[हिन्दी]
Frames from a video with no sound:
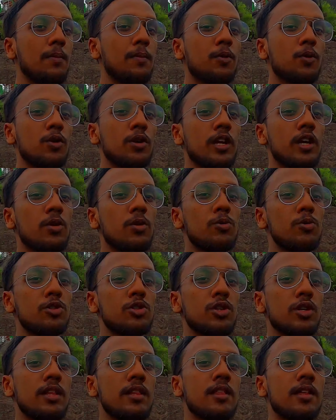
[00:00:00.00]
अब ड्रोन के
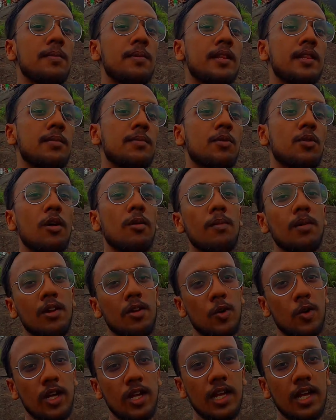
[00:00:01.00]
रूल्स जो है सब एकदम
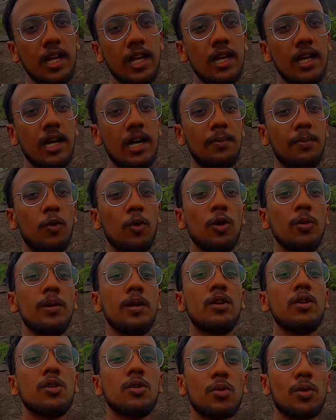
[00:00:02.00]
नॉर्मल हो गए अब कोई
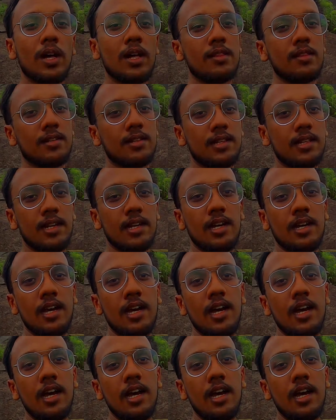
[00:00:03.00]
भी ड्रोन उड़ा सकता है